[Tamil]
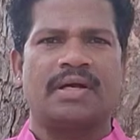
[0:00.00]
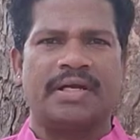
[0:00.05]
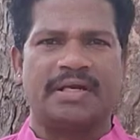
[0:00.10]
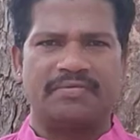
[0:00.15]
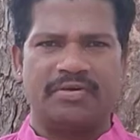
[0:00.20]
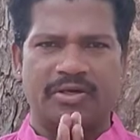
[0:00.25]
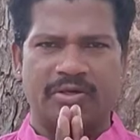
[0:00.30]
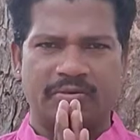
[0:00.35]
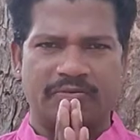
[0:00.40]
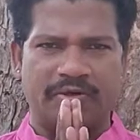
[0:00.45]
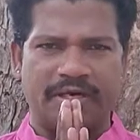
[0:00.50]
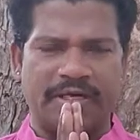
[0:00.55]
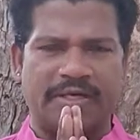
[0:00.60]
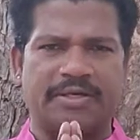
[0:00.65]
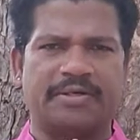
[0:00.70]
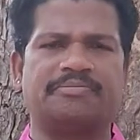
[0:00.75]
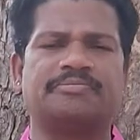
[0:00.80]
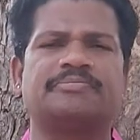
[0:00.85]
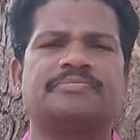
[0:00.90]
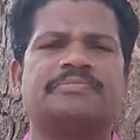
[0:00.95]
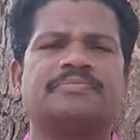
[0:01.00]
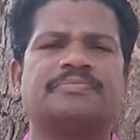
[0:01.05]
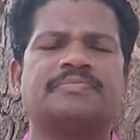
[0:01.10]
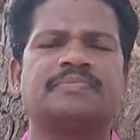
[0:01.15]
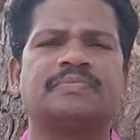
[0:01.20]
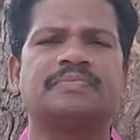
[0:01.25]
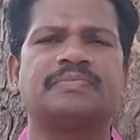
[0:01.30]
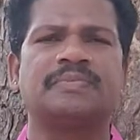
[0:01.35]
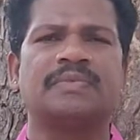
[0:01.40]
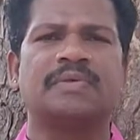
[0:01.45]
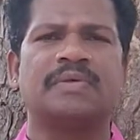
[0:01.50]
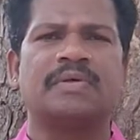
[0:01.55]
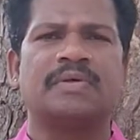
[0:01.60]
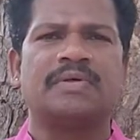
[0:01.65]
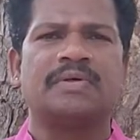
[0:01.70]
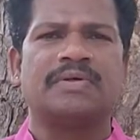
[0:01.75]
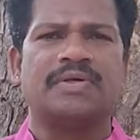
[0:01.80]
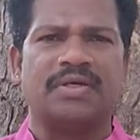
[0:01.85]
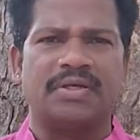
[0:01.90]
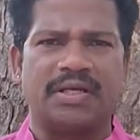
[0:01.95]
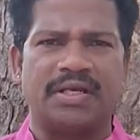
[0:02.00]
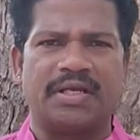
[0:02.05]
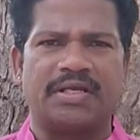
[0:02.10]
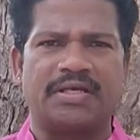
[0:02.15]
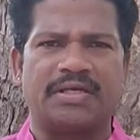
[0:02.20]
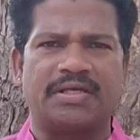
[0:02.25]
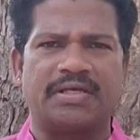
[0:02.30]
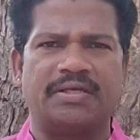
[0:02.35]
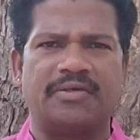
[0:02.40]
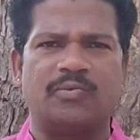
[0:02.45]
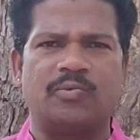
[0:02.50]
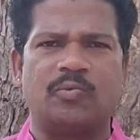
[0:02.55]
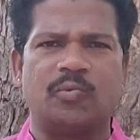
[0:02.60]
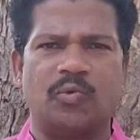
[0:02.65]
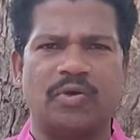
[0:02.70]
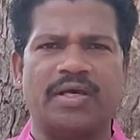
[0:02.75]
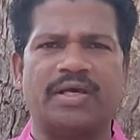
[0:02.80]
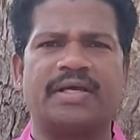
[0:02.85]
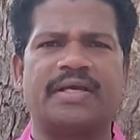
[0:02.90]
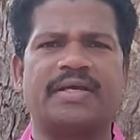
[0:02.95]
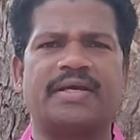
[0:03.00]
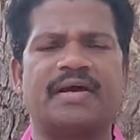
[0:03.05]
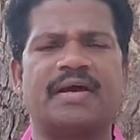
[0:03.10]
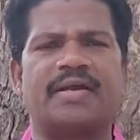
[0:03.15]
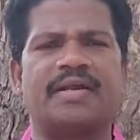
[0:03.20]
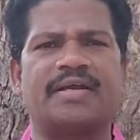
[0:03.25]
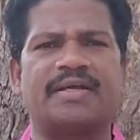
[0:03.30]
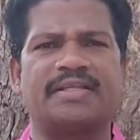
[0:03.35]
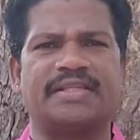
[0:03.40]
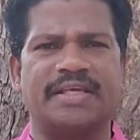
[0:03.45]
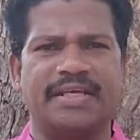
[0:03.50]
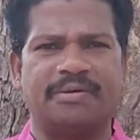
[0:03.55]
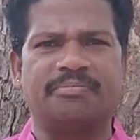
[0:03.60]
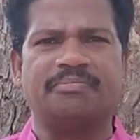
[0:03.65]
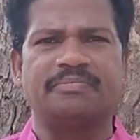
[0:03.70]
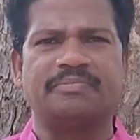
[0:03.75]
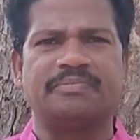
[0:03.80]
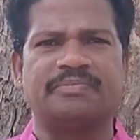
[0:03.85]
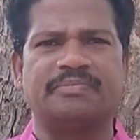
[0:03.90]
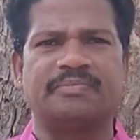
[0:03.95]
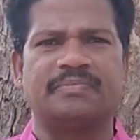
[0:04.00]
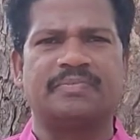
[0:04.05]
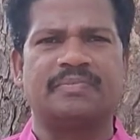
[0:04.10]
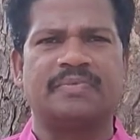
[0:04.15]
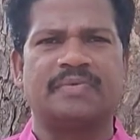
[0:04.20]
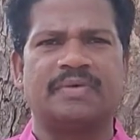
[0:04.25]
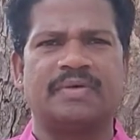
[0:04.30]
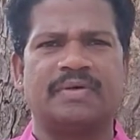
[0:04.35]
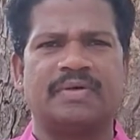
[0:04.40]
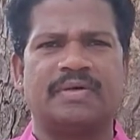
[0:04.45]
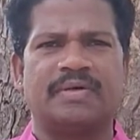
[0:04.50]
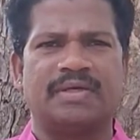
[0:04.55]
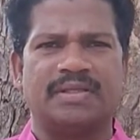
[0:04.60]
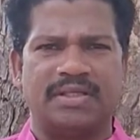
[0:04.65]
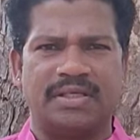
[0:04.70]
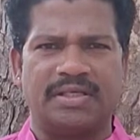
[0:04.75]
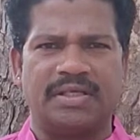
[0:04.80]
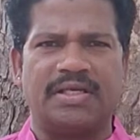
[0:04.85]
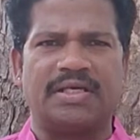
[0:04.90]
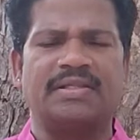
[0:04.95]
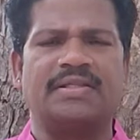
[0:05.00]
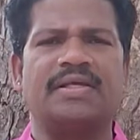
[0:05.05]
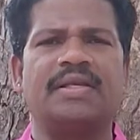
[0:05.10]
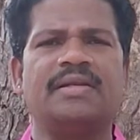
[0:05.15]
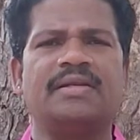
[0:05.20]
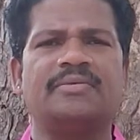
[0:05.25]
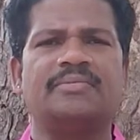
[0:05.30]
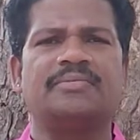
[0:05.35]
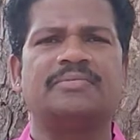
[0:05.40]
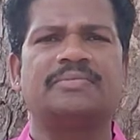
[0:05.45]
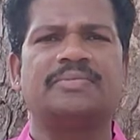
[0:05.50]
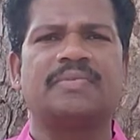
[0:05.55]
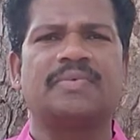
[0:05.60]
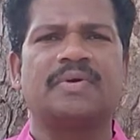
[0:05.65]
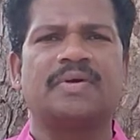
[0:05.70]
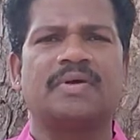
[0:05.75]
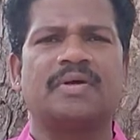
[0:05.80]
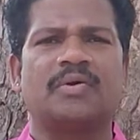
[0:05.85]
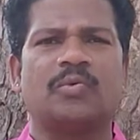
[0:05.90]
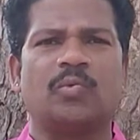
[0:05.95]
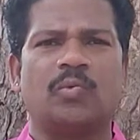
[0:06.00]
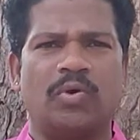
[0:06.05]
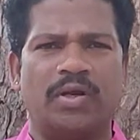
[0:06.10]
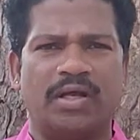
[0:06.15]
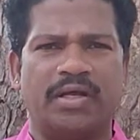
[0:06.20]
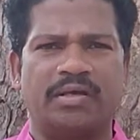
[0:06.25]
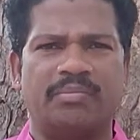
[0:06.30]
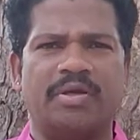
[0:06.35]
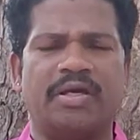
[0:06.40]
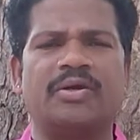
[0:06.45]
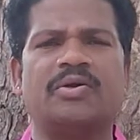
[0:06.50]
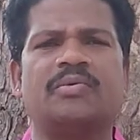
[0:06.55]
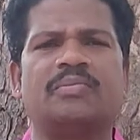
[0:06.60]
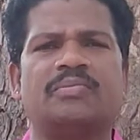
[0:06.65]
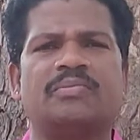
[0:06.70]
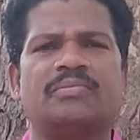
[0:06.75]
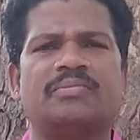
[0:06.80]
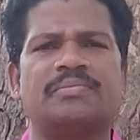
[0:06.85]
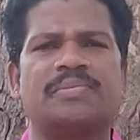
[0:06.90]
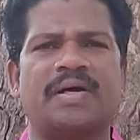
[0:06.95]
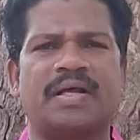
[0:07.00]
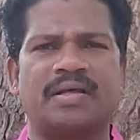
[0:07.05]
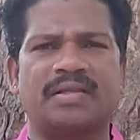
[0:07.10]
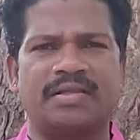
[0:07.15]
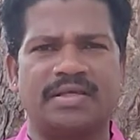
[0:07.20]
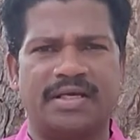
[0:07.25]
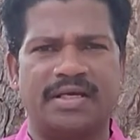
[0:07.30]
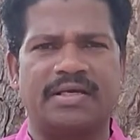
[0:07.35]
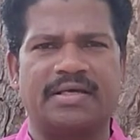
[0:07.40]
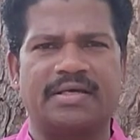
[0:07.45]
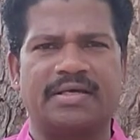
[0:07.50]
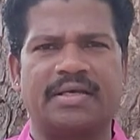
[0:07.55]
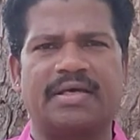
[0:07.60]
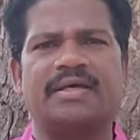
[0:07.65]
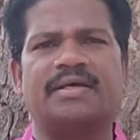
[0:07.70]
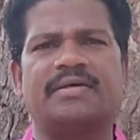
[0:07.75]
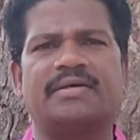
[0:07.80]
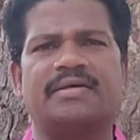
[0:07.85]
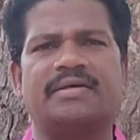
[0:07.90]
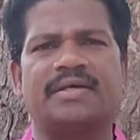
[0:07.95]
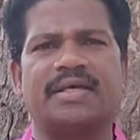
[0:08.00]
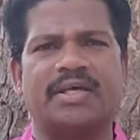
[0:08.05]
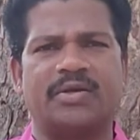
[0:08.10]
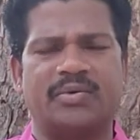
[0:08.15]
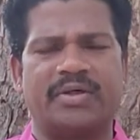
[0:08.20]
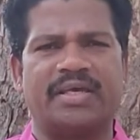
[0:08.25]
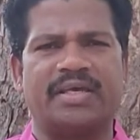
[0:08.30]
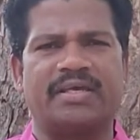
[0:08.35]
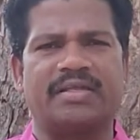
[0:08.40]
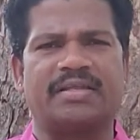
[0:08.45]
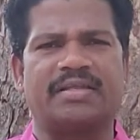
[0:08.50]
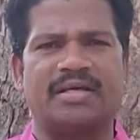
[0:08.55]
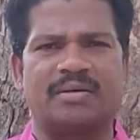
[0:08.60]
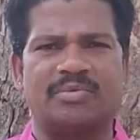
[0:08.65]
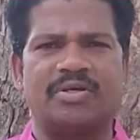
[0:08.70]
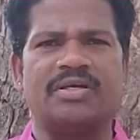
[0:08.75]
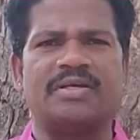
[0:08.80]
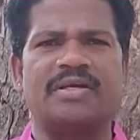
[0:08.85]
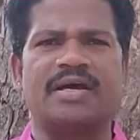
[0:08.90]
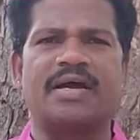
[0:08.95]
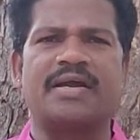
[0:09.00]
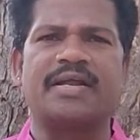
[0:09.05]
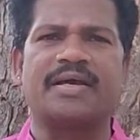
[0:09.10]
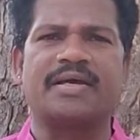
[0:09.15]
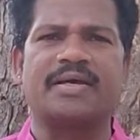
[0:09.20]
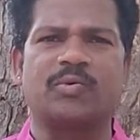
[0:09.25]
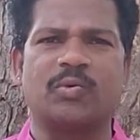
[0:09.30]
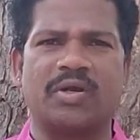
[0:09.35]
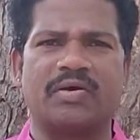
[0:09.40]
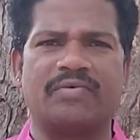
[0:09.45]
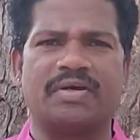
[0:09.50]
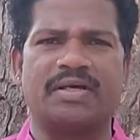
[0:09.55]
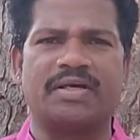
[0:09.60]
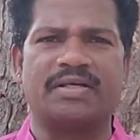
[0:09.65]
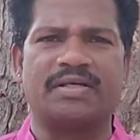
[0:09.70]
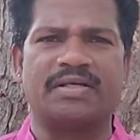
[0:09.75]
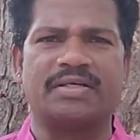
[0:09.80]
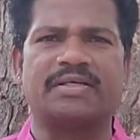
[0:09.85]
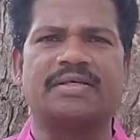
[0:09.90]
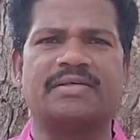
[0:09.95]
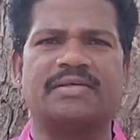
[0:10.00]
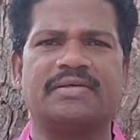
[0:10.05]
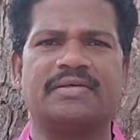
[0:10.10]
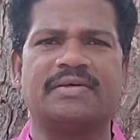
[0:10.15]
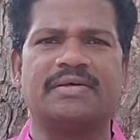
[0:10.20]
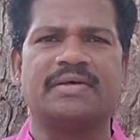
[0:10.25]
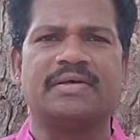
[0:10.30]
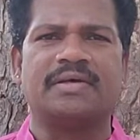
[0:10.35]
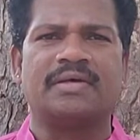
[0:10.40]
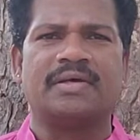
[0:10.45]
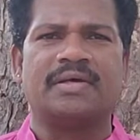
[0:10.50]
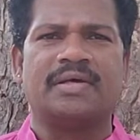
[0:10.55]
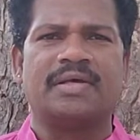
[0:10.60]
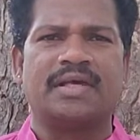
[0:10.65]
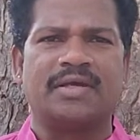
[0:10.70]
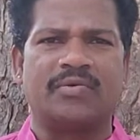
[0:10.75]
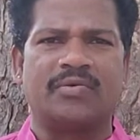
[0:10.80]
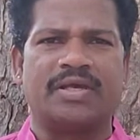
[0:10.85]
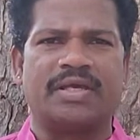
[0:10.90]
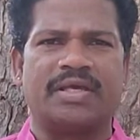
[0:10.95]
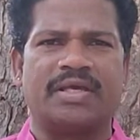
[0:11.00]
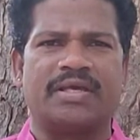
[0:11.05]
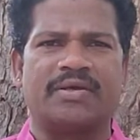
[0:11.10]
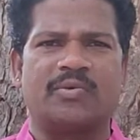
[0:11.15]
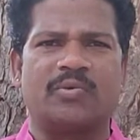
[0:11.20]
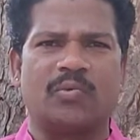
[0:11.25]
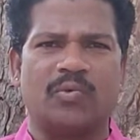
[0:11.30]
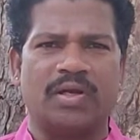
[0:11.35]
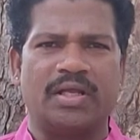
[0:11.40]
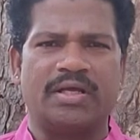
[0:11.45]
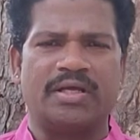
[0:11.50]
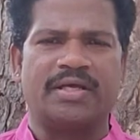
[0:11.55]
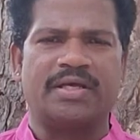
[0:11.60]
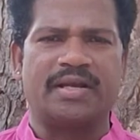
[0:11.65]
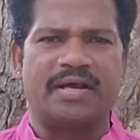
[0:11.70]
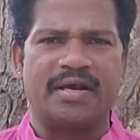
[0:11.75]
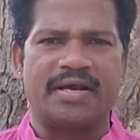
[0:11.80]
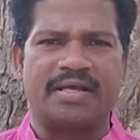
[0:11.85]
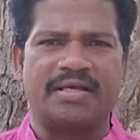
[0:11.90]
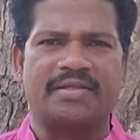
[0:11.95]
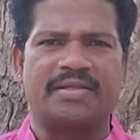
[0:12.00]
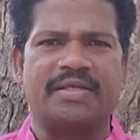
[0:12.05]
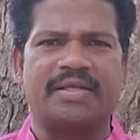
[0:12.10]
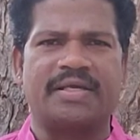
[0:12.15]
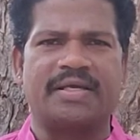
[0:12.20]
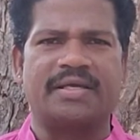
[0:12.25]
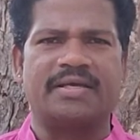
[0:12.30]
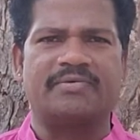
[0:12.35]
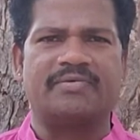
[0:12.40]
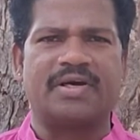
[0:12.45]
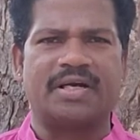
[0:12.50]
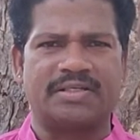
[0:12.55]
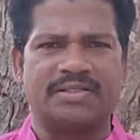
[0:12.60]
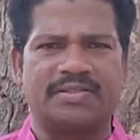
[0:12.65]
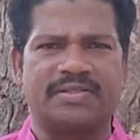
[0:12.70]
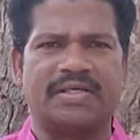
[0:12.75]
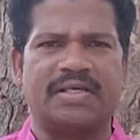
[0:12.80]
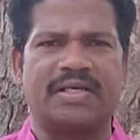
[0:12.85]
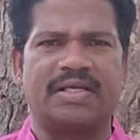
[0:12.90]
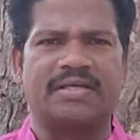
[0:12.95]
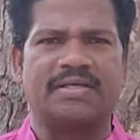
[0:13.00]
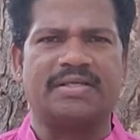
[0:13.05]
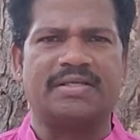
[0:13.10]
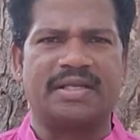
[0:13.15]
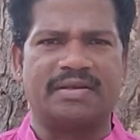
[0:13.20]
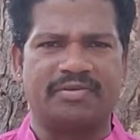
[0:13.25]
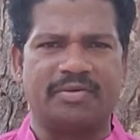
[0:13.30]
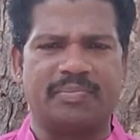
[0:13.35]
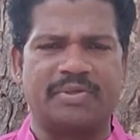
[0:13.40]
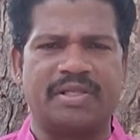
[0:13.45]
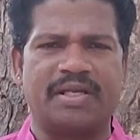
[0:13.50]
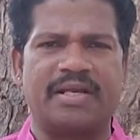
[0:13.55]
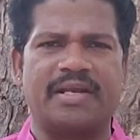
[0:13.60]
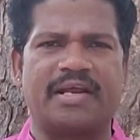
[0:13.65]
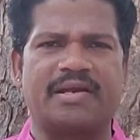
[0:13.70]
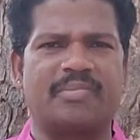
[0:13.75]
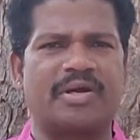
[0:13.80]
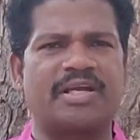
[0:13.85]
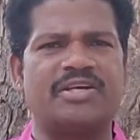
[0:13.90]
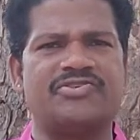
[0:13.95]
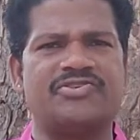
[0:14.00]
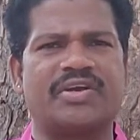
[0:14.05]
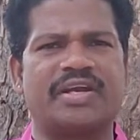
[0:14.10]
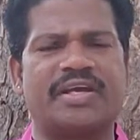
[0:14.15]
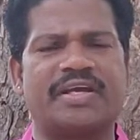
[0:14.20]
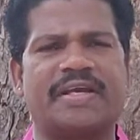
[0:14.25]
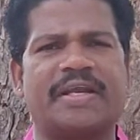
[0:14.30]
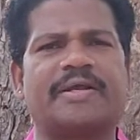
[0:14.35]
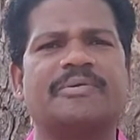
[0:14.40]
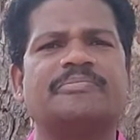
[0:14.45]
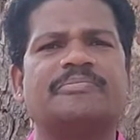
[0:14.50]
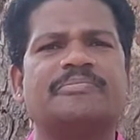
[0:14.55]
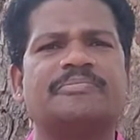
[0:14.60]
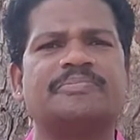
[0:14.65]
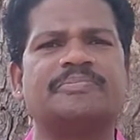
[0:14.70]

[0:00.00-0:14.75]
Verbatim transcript: அனைவருக்கும் வணக்கம் இன்றைக்கு உலக நாடக தினம் இந்த தினத்தில் உலகமெங்கும் பறந்து கிடக்கிற என்னுடைய தமிழ் நாடக உறவுகளுக்கு என்னுடைய உலக நாடக தின வாழ்த்துக்களை தெரிவிப்பதிலே நான் மகிழ்ச்சி அடைகிறேன்